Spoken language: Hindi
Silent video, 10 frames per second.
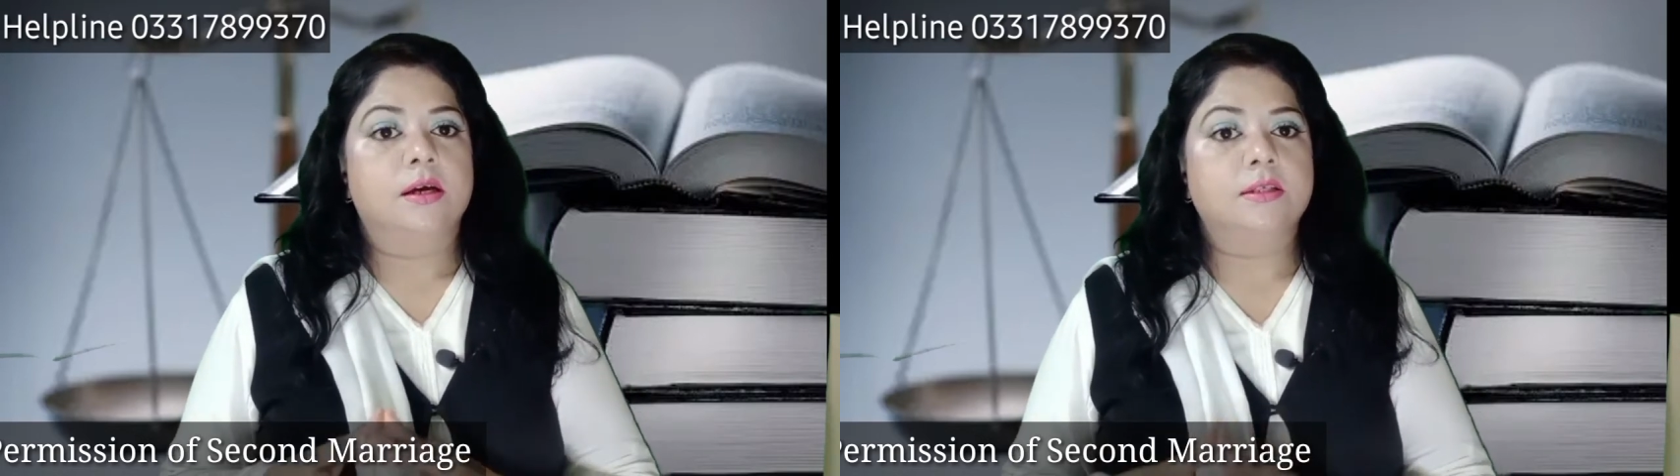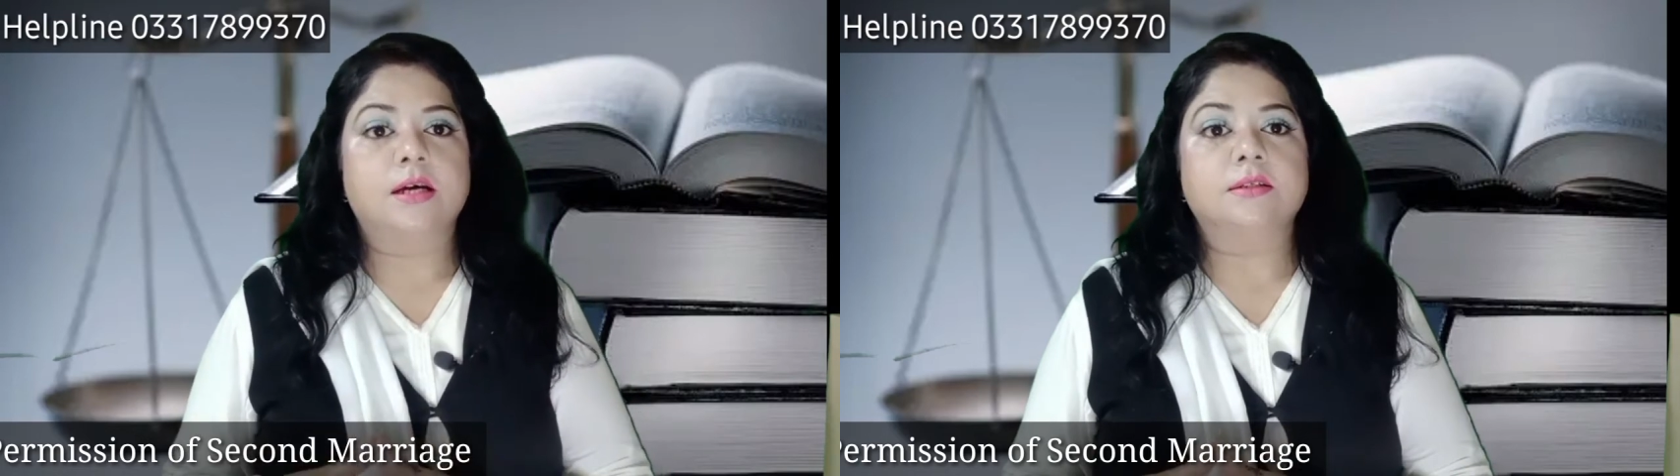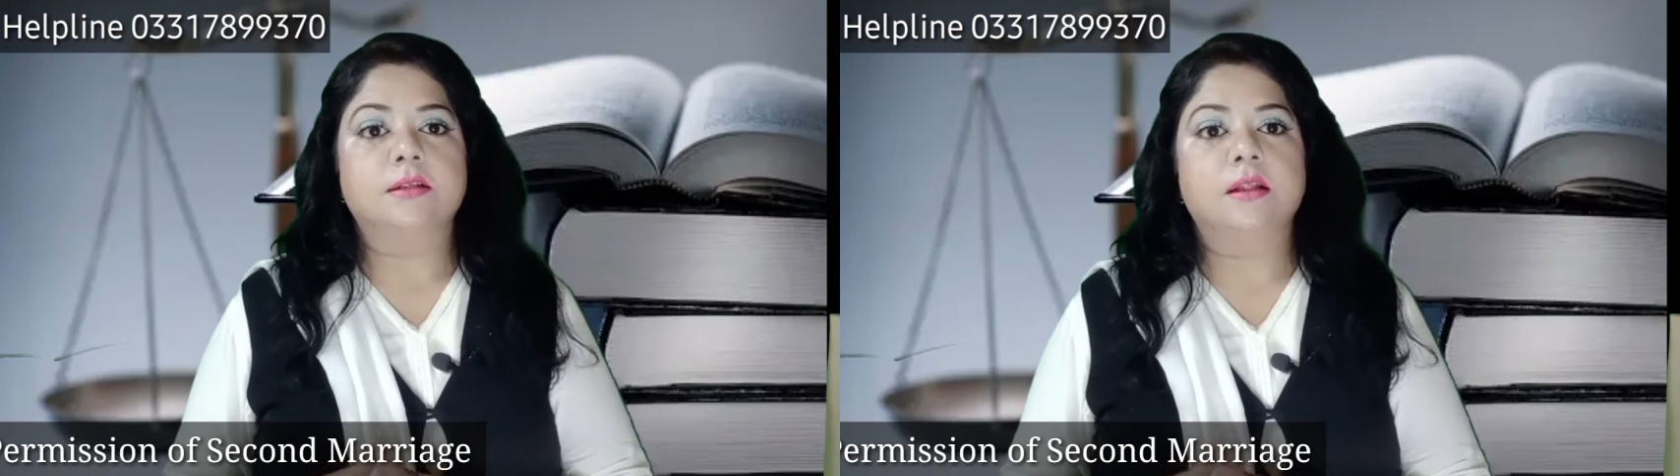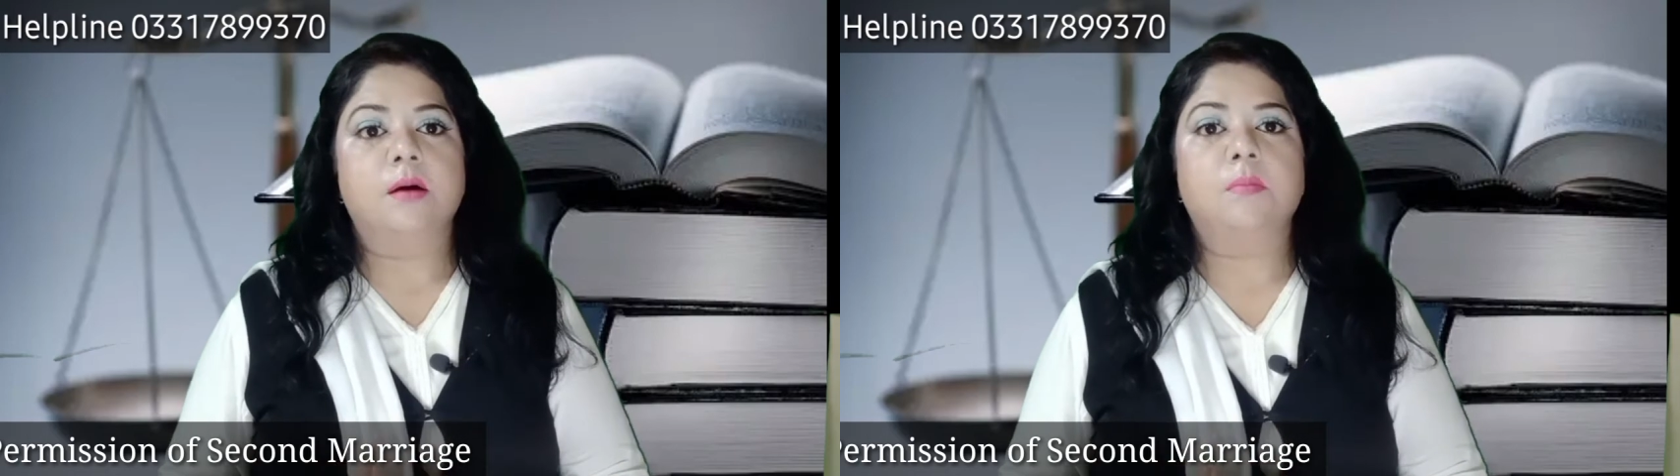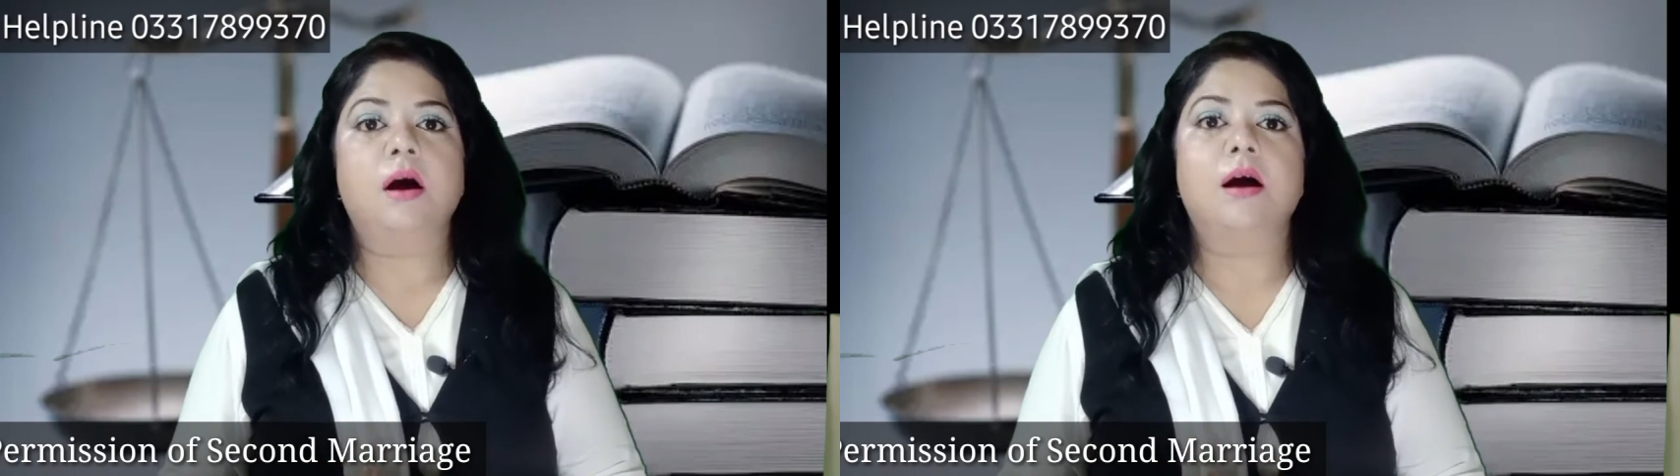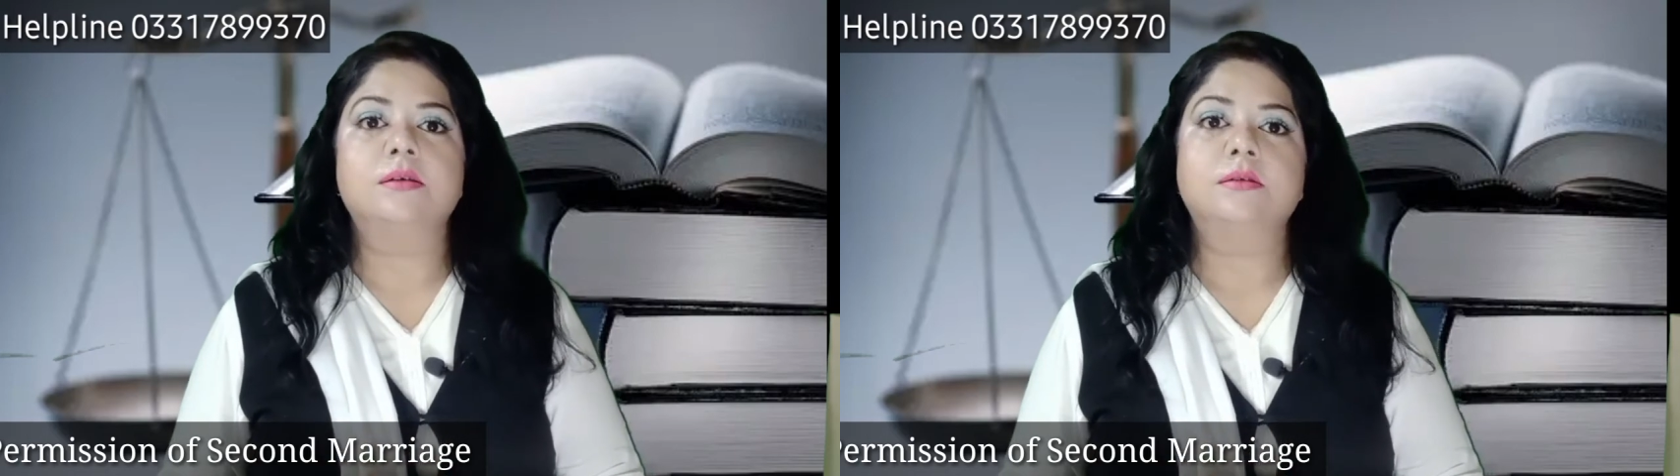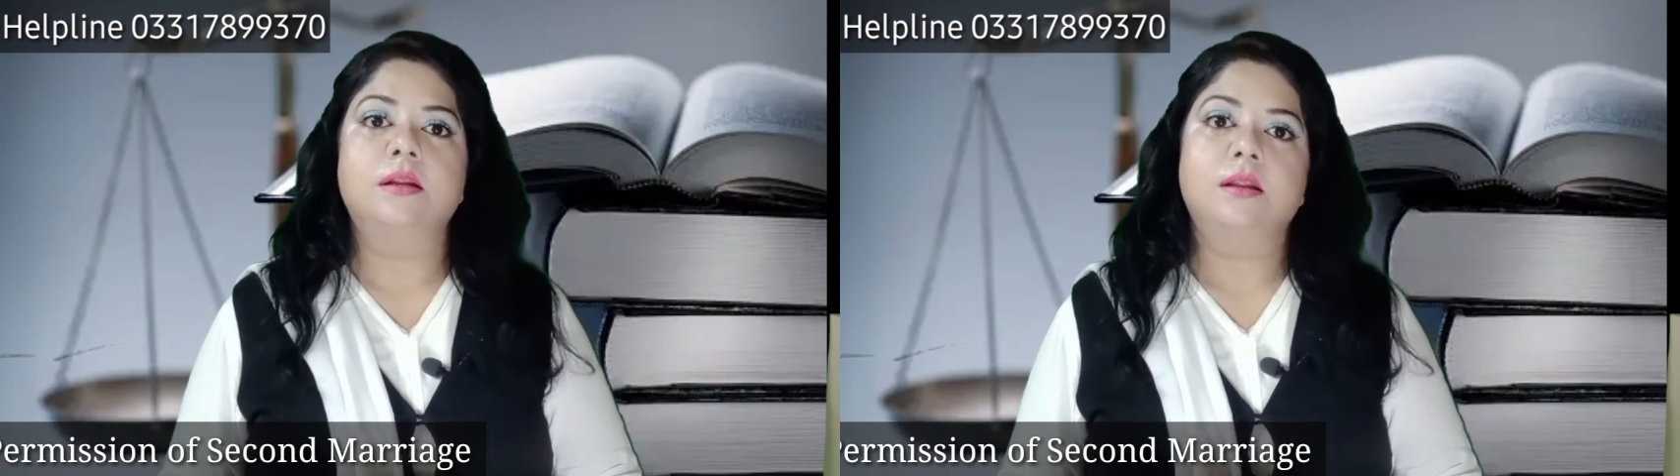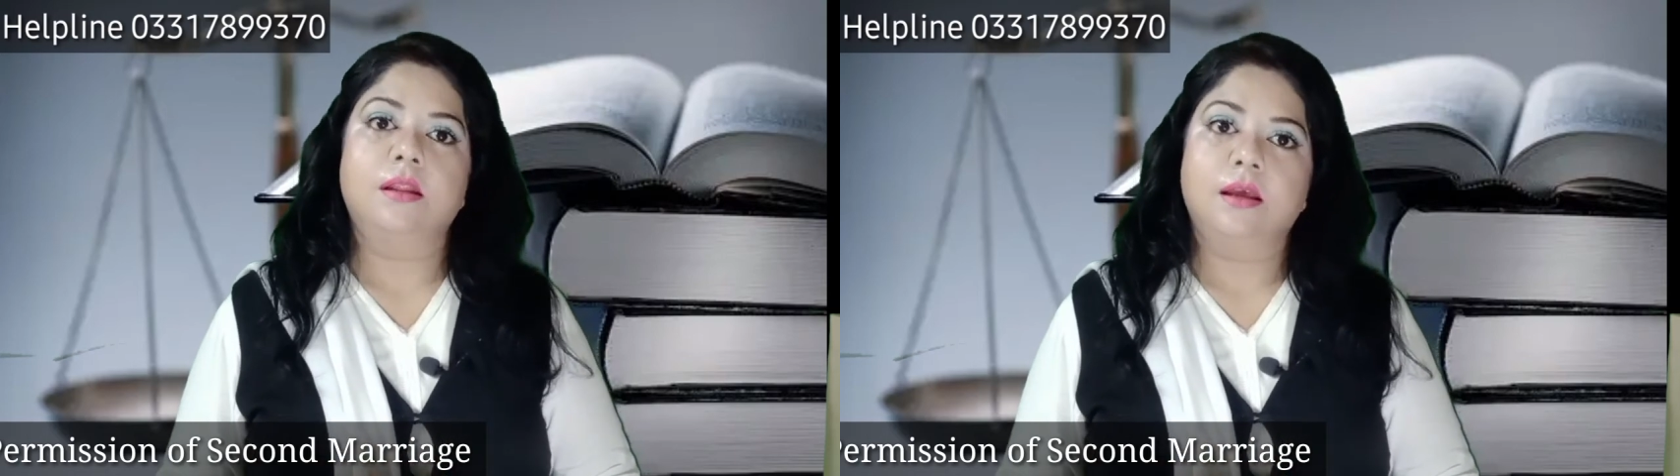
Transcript: इजाज़तनामा हासिल